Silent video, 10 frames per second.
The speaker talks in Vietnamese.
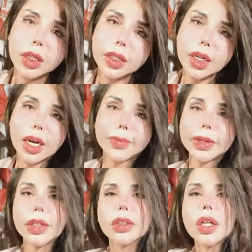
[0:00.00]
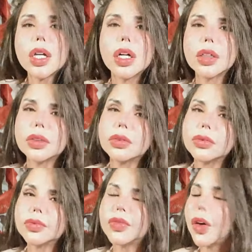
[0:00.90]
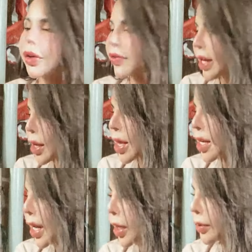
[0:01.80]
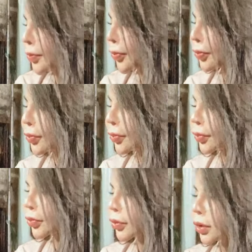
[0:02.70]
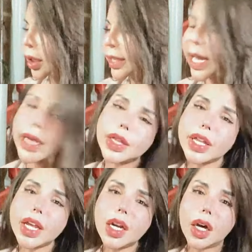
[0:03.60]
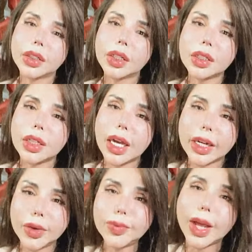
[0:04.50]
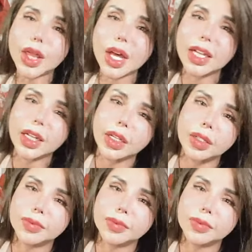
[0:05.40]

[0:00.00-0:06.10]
cho nên là mình đừng có vội phán xét ai hết thời gian sẽ trả lời thôi ai đúng ai sai thì